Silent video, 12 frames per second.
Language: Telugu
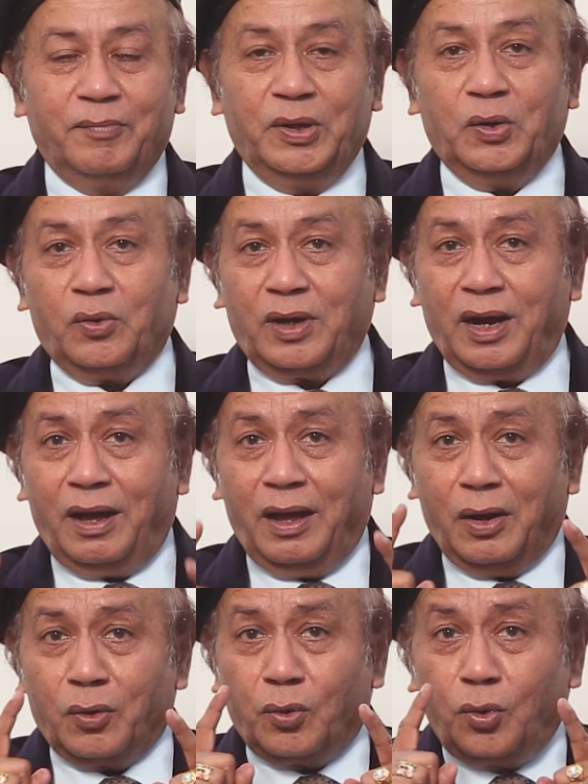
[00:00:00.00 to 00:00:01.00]
మీరు ఒక
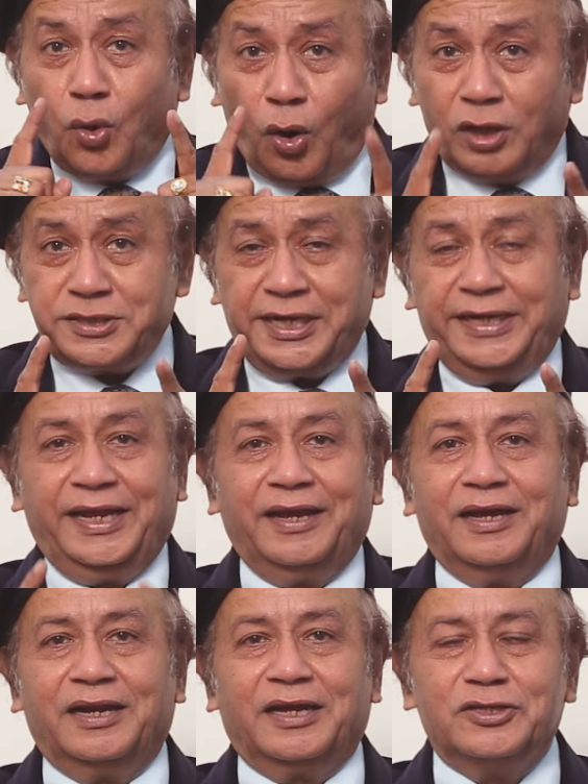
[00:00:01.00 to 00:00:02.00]
గోల్
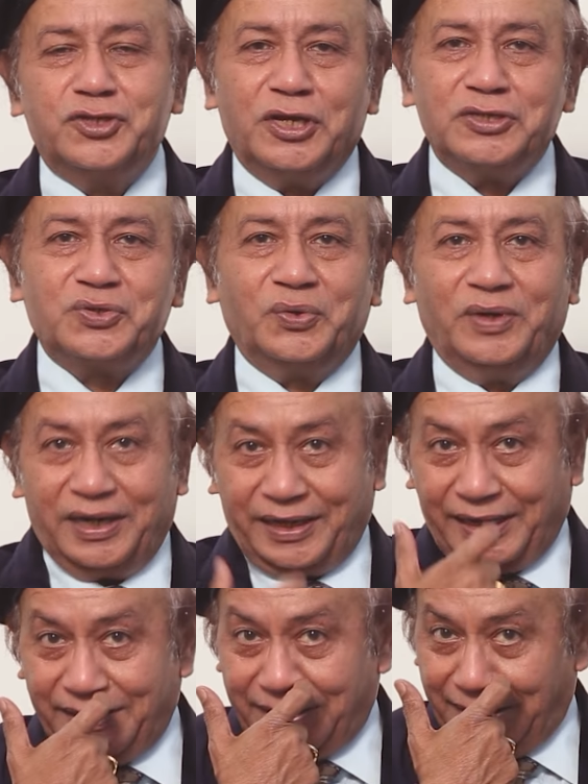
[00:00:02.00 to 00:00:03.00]
సెట్టింగ్ కనుక
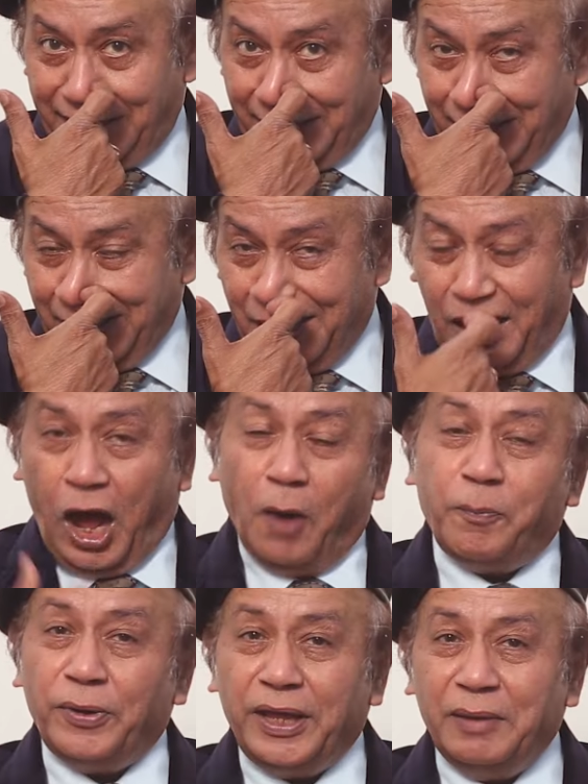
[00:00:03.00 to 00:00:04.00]
చేసుకున్నట్టయితే
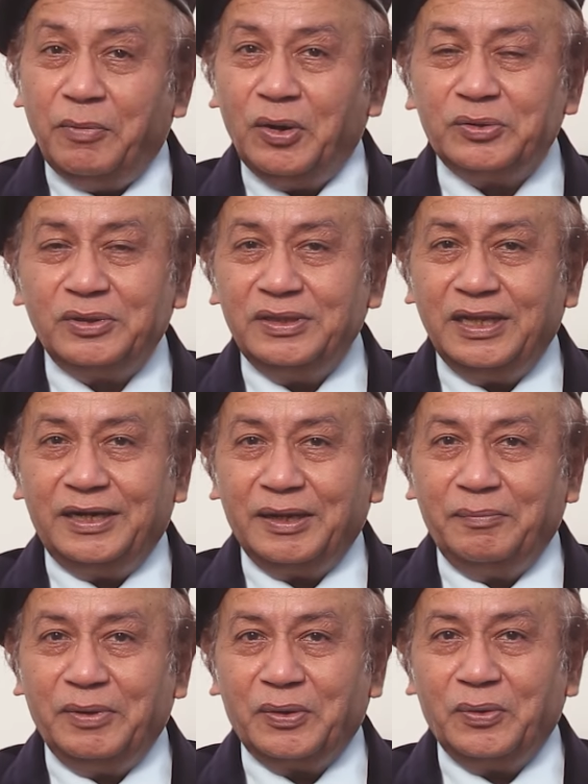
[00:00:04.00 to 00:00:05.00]
అప్పుడు
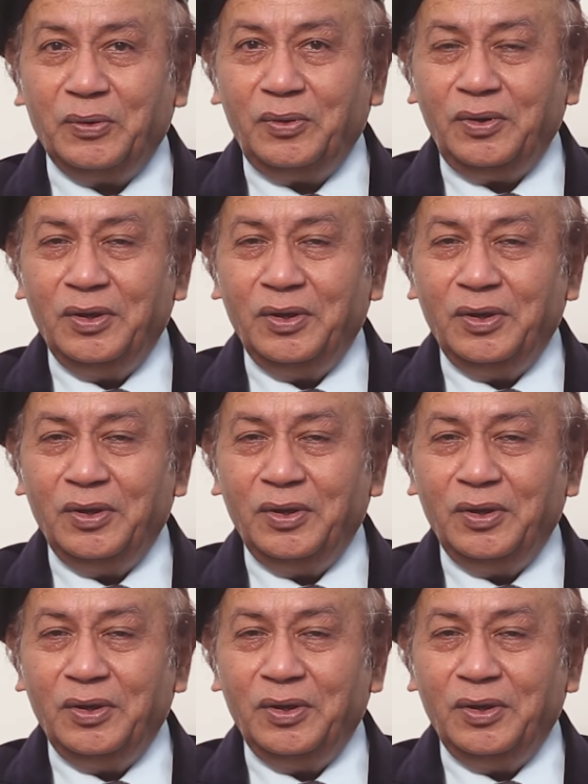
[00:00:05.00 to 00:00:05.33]
ఏమవుతుందంటే మీకు